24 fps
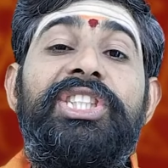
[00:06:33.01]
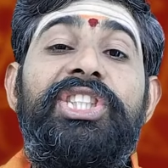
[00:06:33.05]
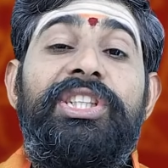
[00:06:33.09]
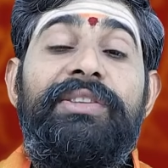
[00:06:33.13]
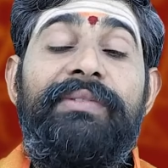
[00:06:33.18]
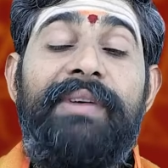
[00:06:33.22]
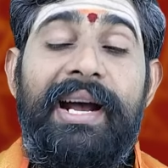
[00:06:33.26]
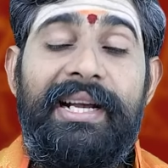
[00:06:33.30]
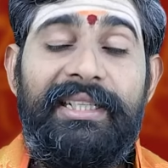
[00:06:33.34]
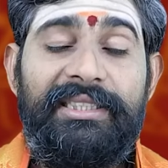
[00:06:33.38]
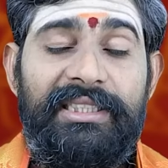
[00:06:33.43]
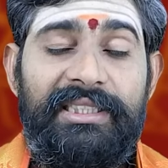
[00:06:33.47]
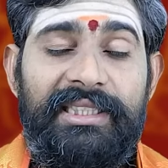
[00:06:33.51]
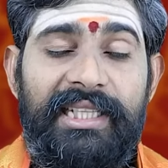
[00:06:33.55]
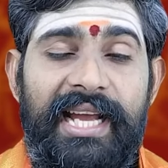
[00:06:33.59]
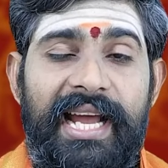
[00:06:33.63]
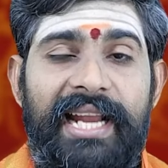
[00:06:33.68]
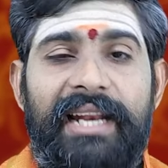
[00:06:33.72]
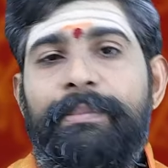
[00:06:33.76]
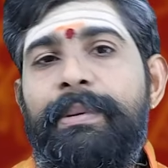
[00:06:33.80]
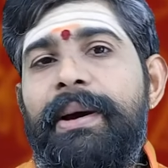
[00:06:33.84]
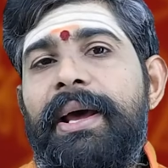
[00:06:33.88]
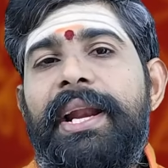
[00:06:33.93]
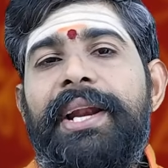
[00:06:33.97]

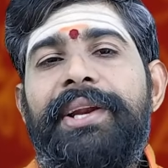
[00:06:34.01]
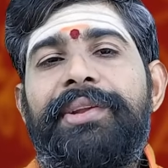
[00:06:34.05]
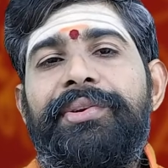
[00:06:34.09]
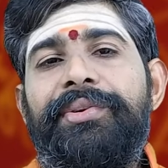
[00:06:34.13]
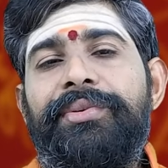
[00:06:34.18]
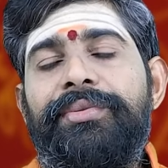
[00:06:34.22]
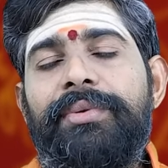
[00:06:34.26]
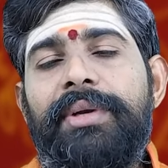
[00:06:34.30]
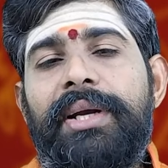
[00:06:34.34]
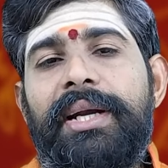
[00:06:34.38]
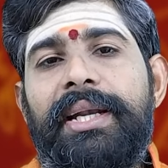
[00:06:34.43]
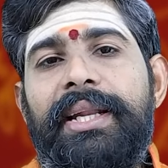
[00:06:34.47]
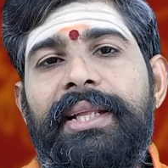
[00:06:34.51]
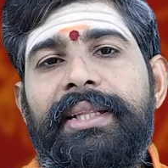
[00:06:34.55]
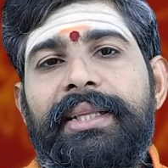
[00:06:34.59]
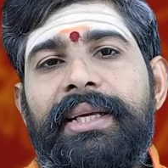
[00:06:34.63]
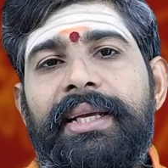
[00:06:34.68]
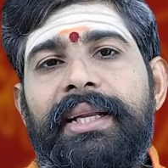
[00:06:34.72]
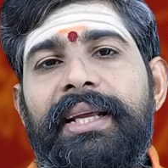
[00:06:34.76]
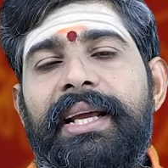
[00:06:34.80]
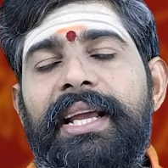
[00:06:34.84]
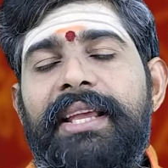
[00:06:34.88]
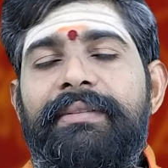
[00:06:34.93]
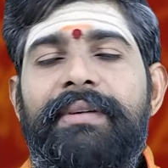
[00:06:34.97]
శివాష్టకాన్ని పారాయణ చేసుకున్నట్లయితే
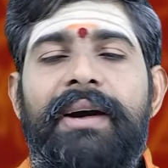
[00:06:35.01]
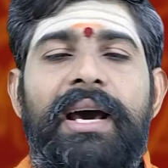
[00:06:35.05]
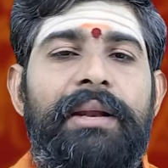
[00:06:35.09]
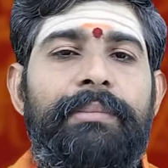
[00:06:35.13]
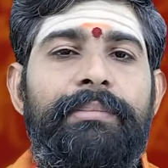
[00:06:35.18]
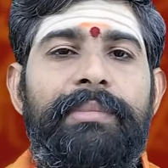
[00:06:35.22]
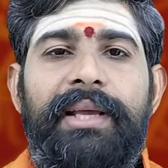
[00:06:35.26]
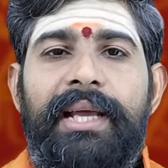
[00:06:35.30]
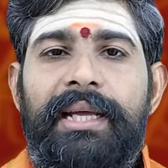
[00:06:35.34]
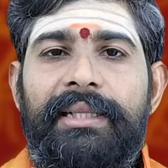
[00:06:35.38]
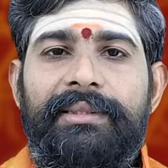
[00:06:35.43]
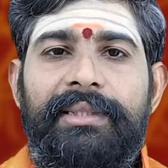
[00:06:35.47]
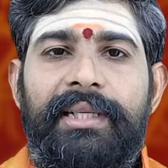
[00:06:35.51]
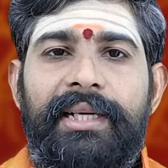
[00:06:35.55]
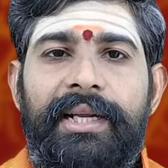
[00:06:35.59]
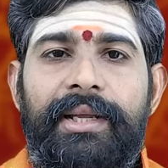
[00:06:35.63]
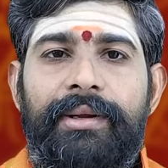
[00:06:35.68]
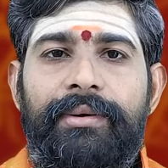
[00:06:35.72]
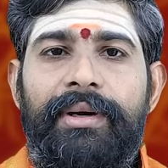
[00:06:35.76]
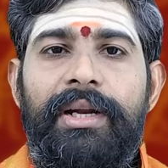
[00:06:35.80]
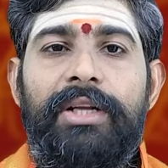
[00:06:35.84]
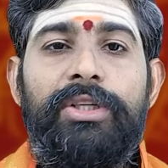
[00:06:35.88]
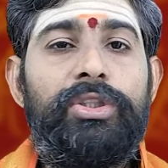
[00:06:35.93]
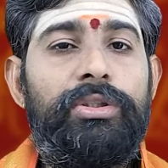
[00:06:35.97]
కనుక ఈ వారం మీకు
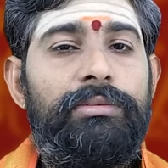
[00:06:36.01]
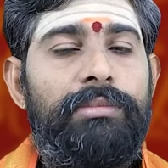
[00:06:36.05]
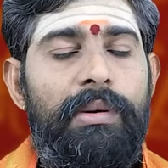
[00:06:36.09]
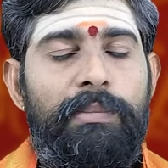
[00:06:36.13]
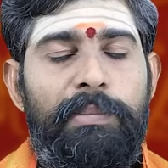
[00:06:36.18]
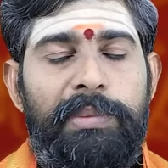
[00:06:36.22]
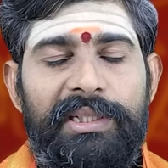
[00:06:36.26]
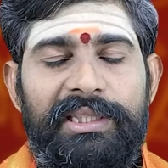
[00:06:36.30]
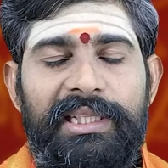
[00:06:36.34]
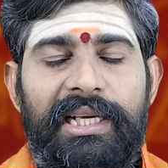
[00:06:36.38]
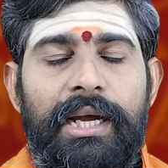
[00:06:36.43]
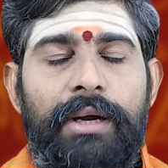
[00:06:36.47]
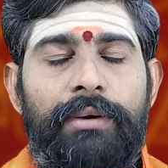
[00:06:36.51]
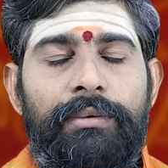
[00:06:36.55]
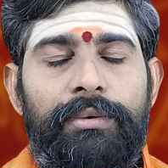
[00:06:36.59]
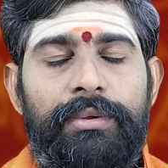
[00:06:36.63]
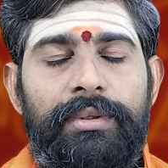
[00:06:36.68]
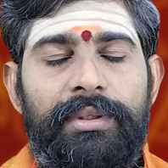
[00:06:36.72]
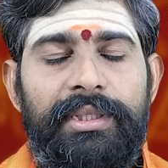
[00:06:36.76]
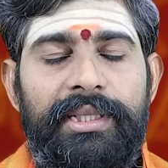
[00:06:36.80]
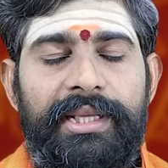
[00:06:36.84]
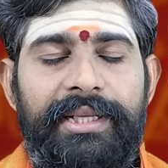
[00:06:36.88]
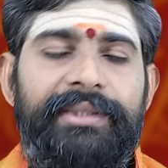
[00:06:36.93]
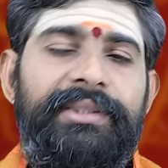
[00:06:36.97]
అందరికీ కూడా శుభప్రదంగా
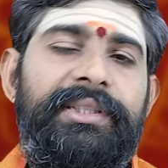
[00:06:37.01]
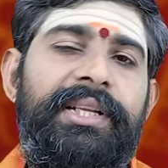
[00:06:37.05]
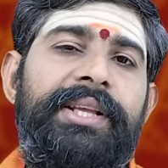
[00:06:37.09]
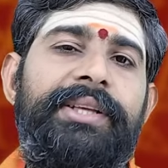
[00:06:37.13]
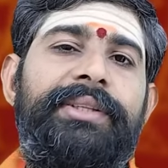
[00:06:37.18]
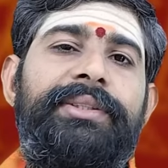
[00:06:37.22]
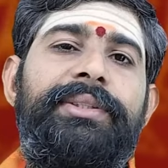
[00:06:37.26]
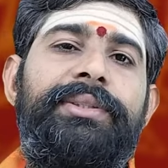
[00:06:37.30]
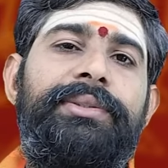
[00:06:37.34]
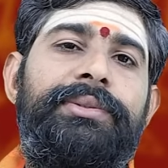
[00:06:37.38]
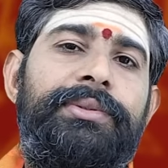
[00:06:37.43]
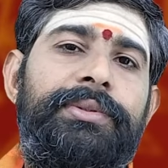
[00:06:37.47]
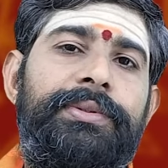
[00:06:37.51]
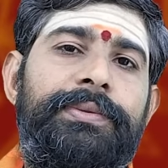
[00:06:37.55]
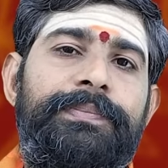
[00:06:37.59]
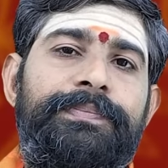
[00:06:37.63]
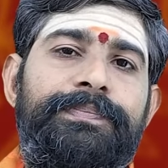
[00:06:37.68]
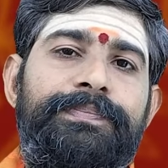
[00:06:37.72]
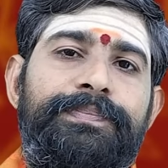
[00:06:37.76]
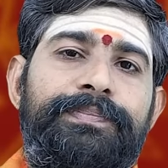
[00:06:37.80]
ఉంటుంది అని తెలియజేస్తూ